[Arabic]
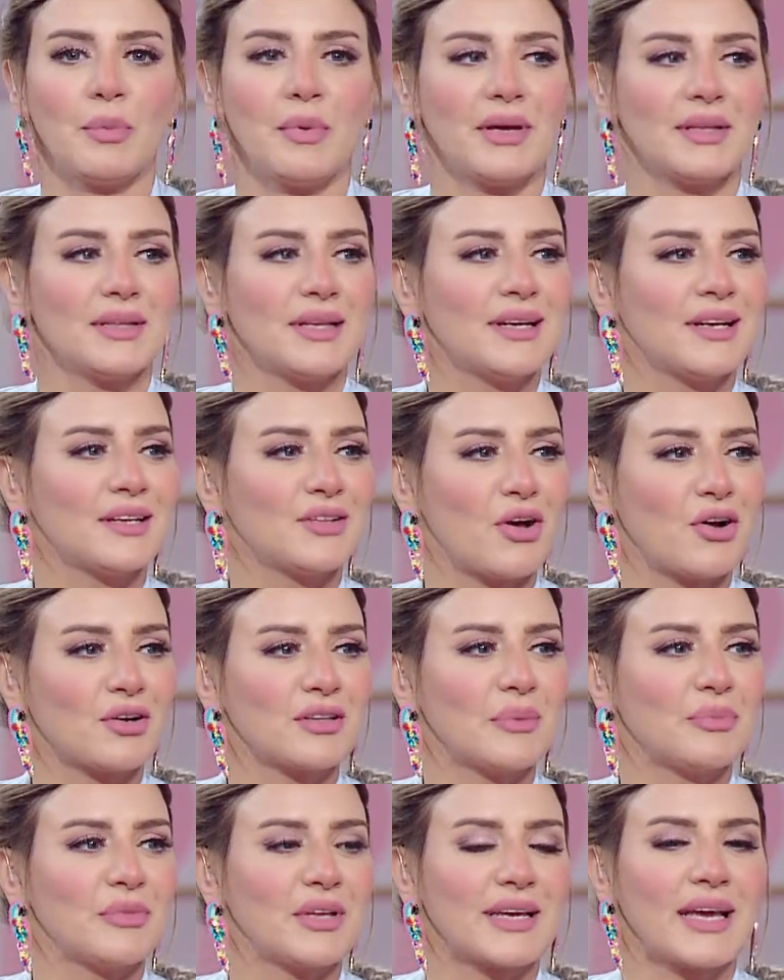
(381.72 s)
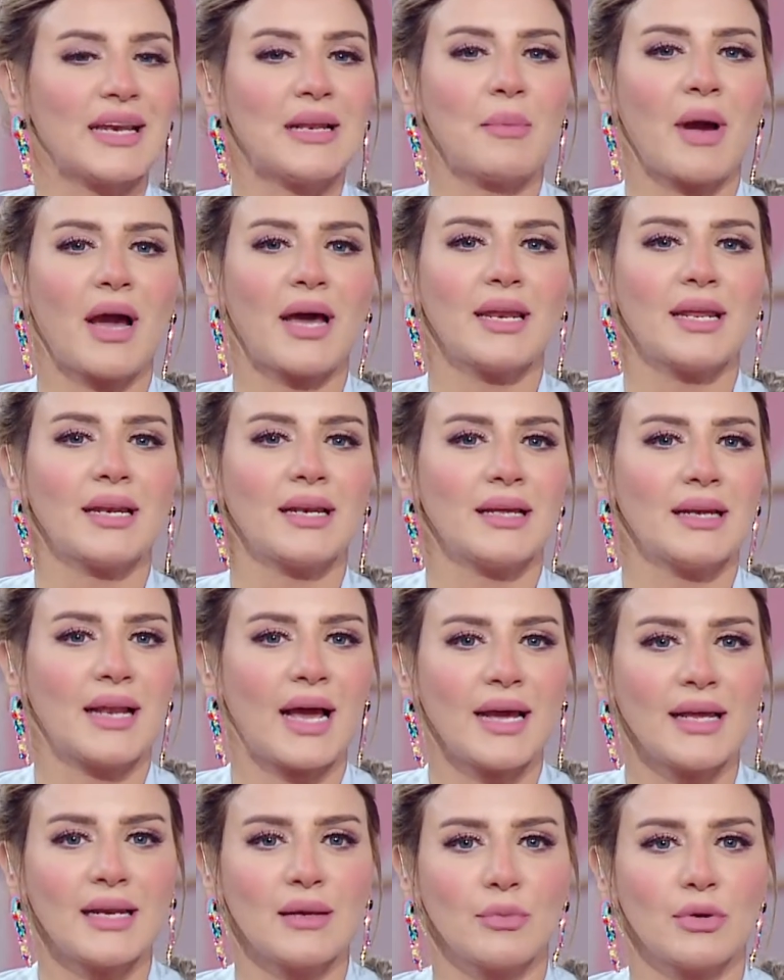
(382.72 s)
اننا يعني النهارده بنتكلم عن
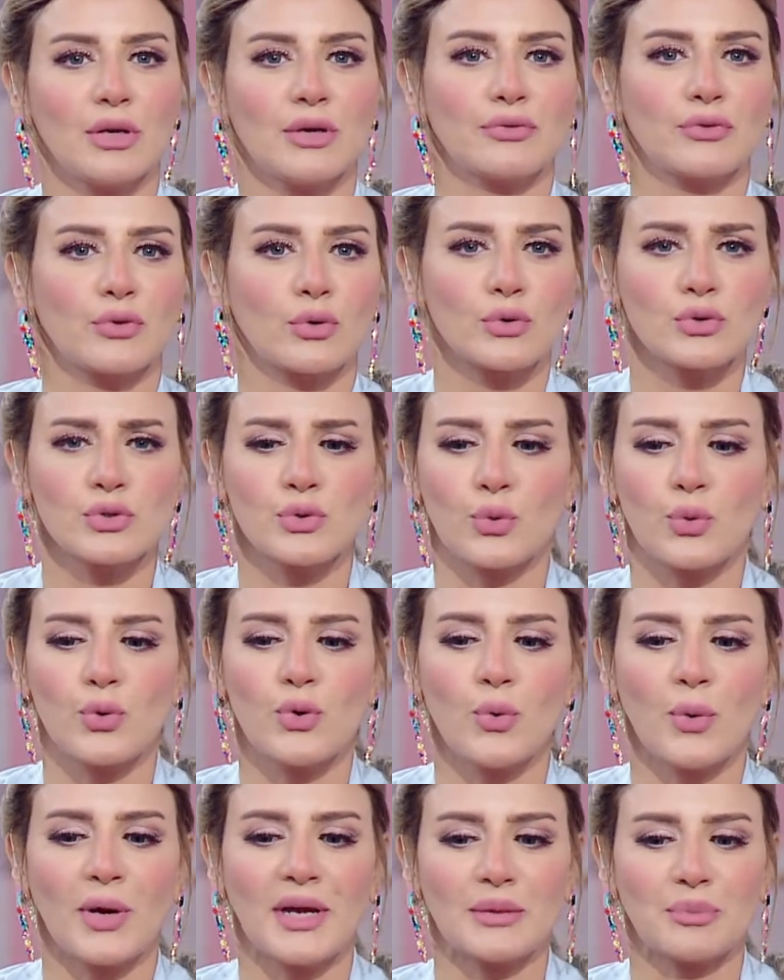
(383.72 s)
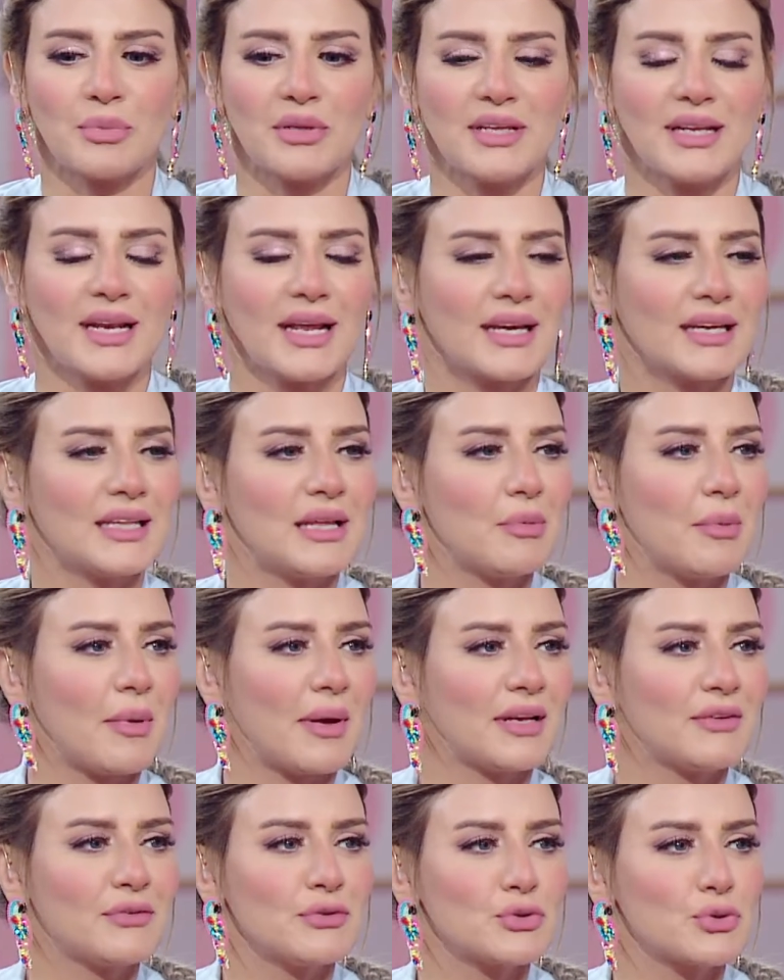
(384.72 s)
العالم الافتراضي وكل واحد مننا كده
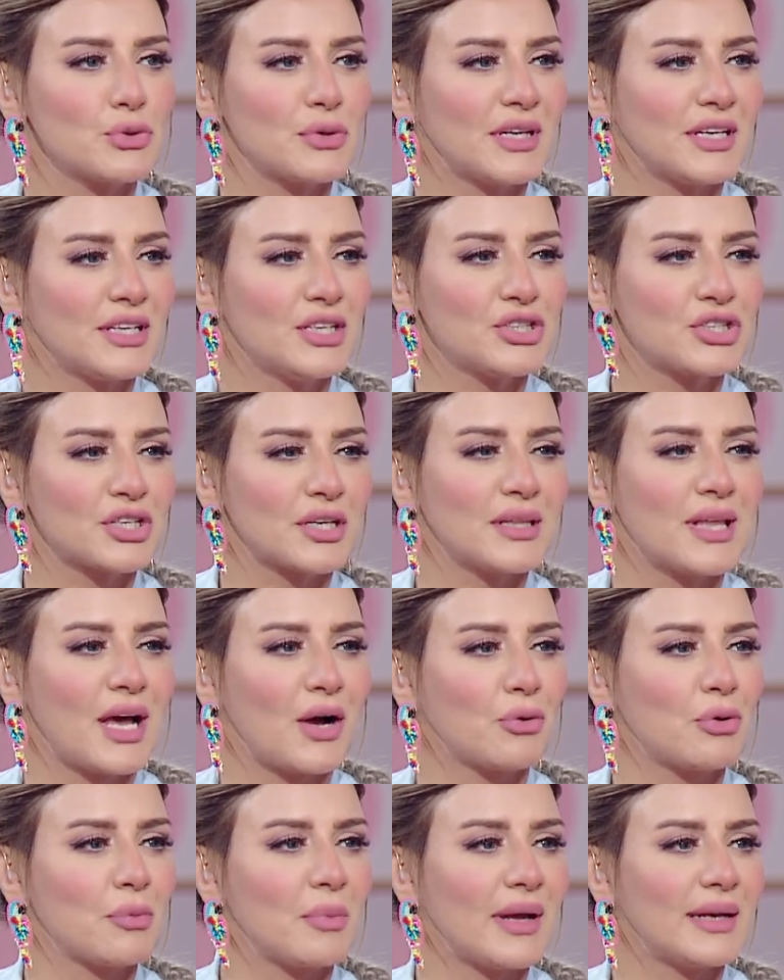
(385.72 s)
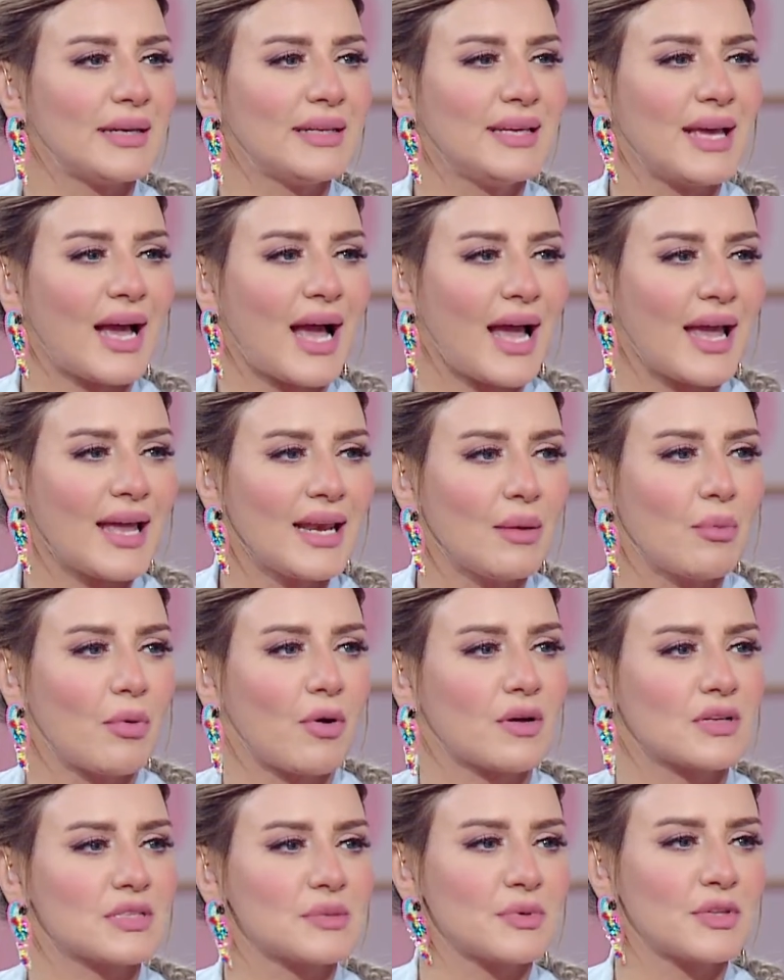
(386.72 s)
بيبقى نفسه يعيش كده او يبقى ليه عالم
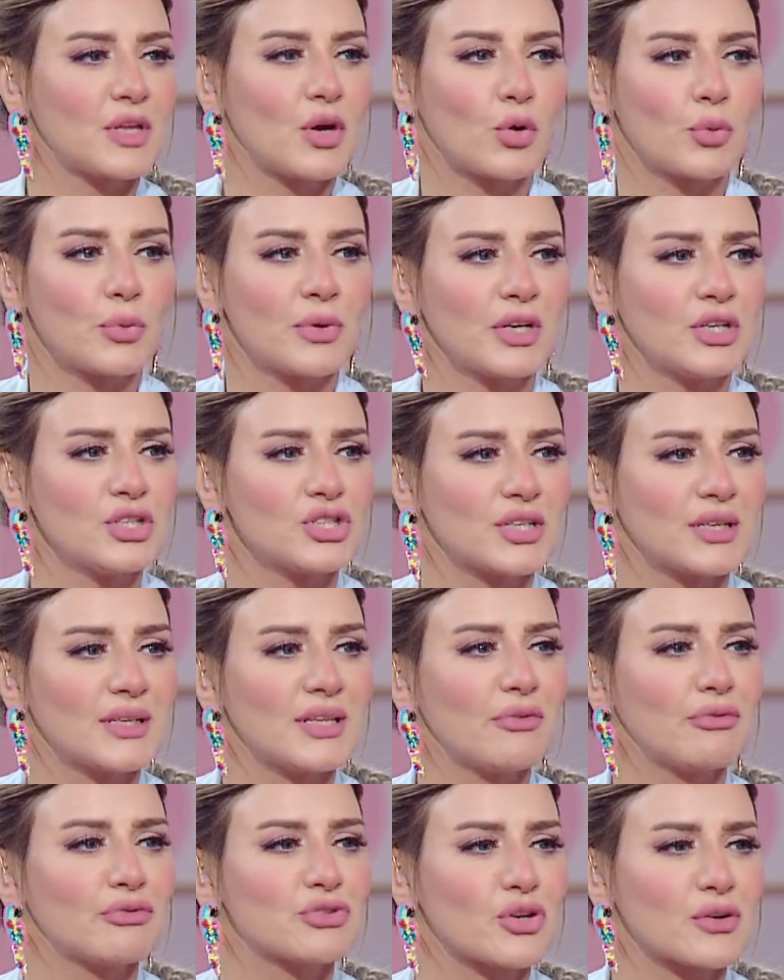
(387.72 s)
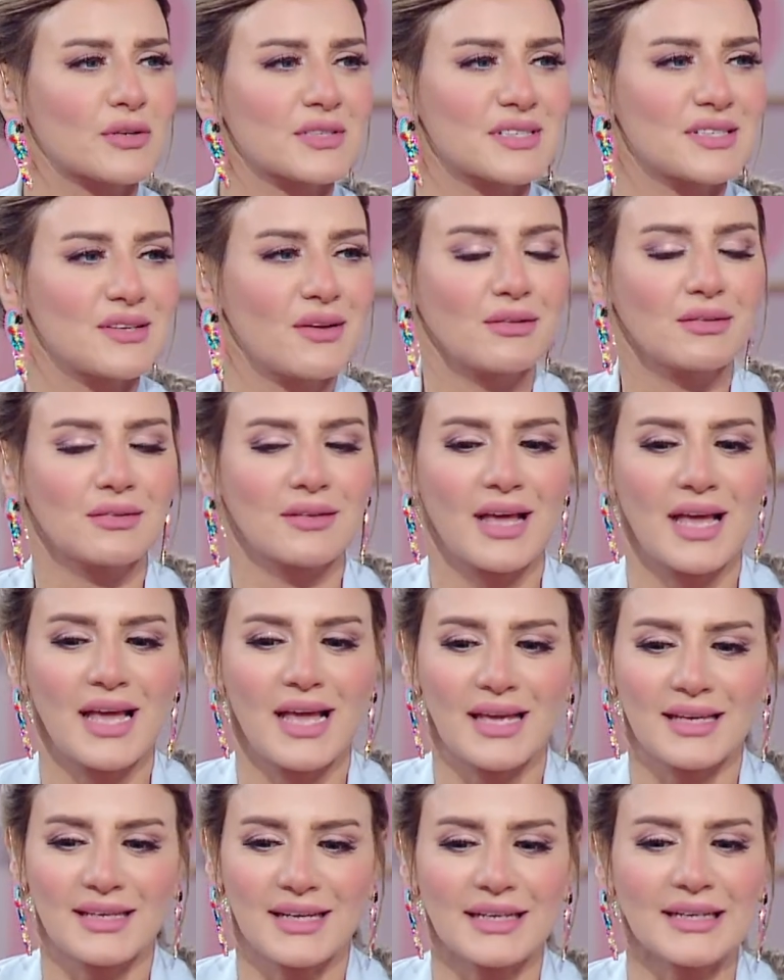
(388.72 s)
خاص بتاعه بيعيش كده في شخصيات
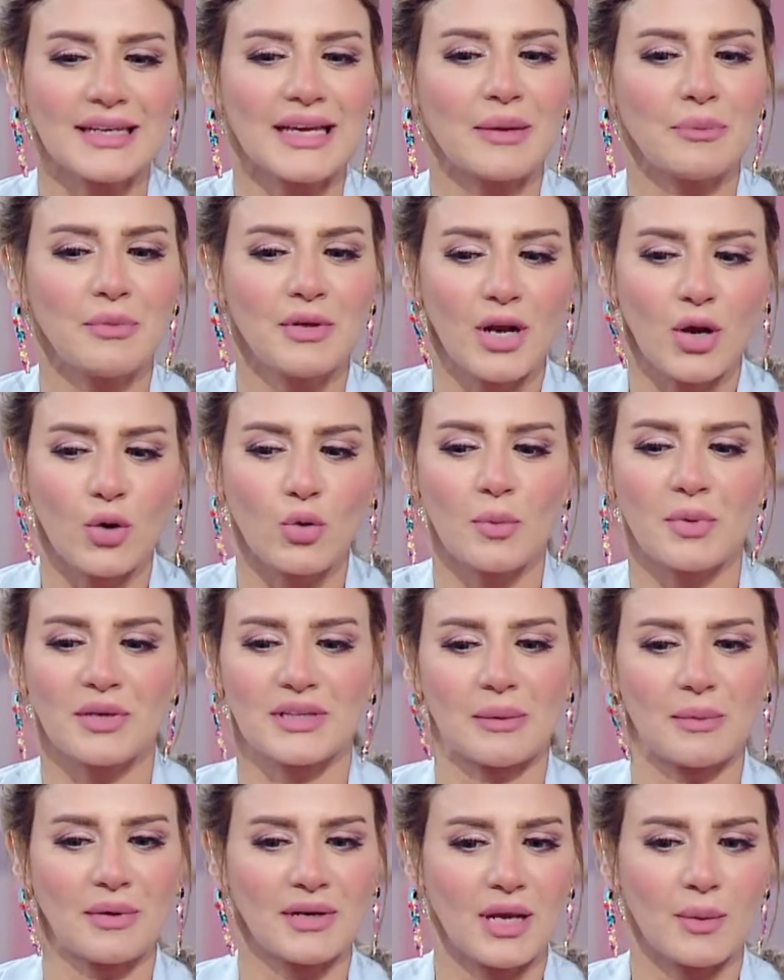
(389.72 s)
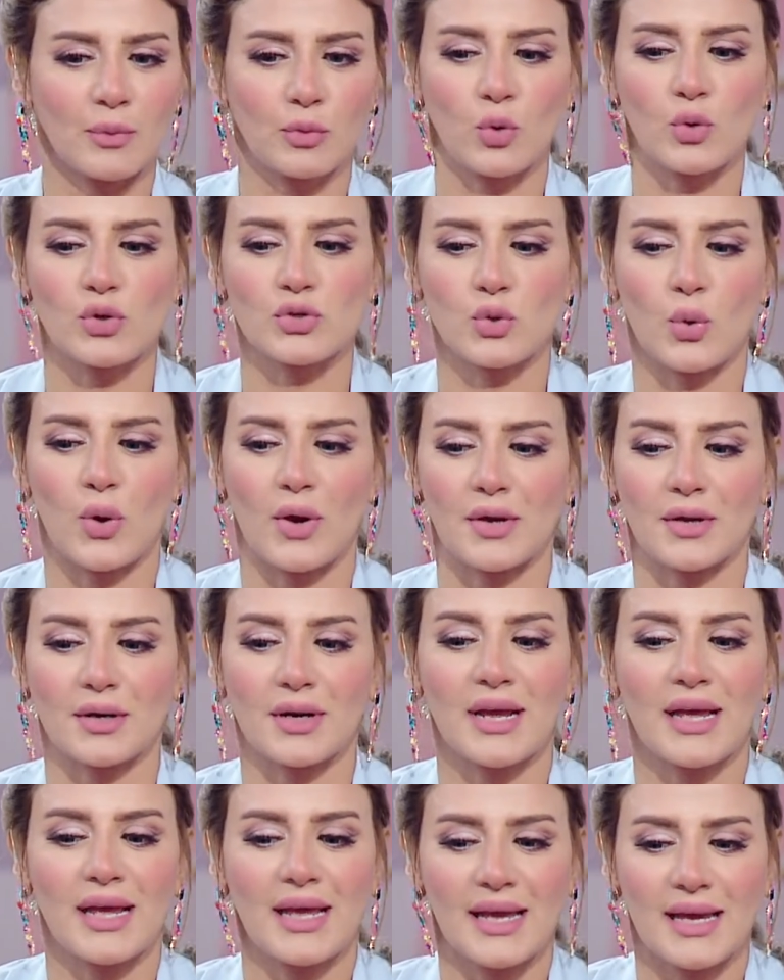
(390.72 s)
يعني جميله هو بيتمناها من وهو صغير
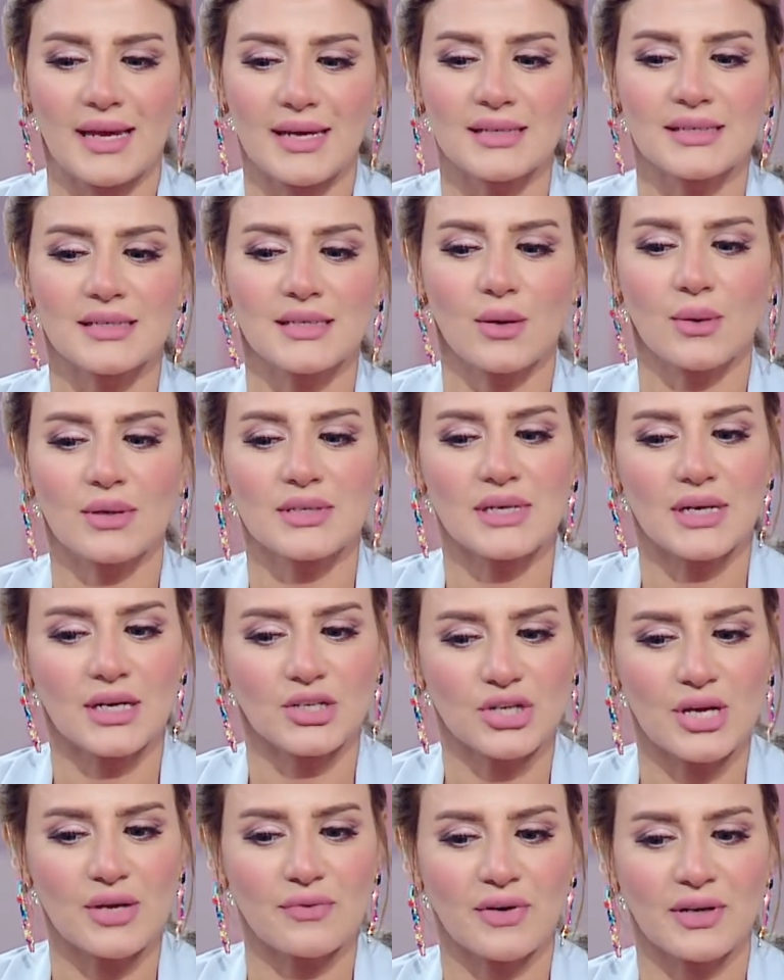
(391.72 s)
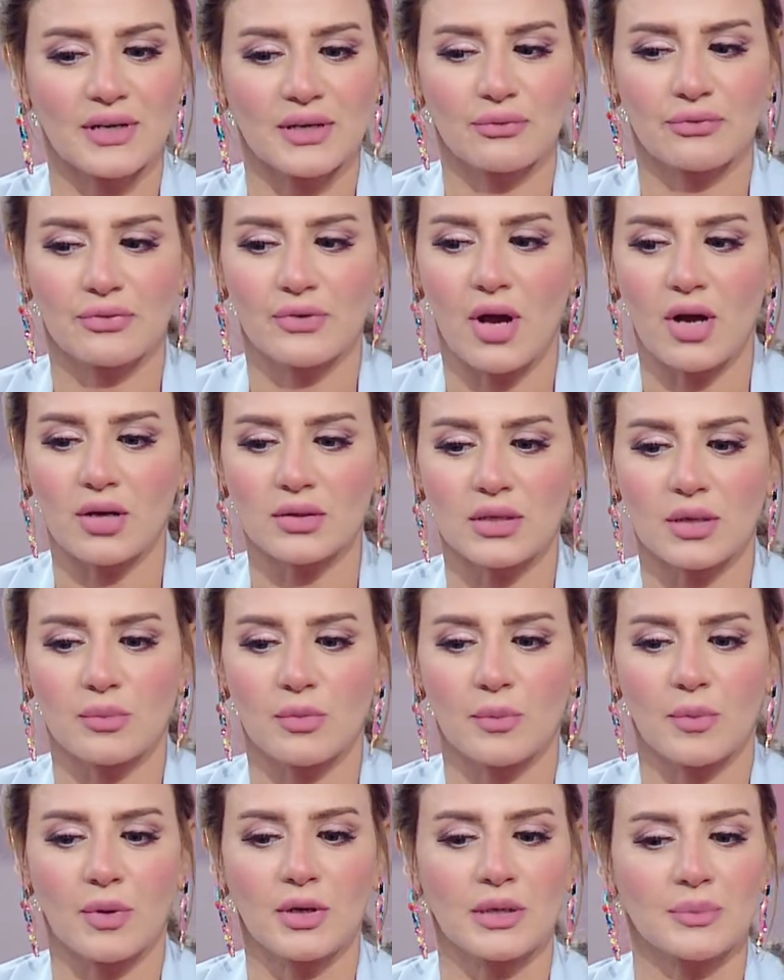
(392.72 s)
انت دلوقتي انا شايفه ان في اكتر
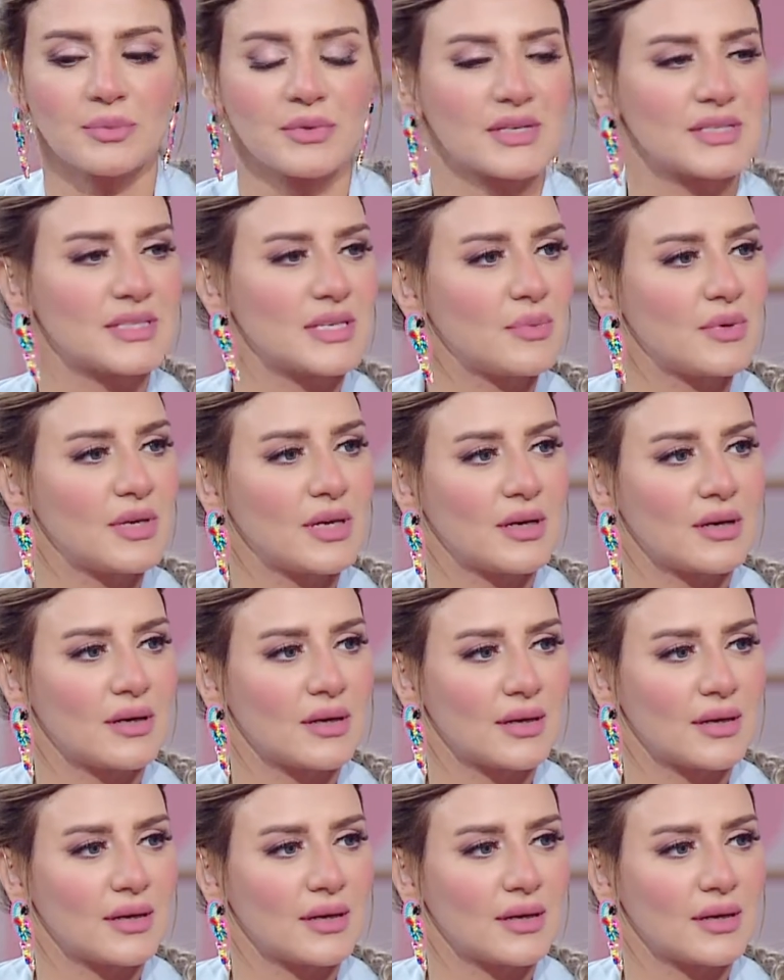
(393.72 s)
من مج بترسمي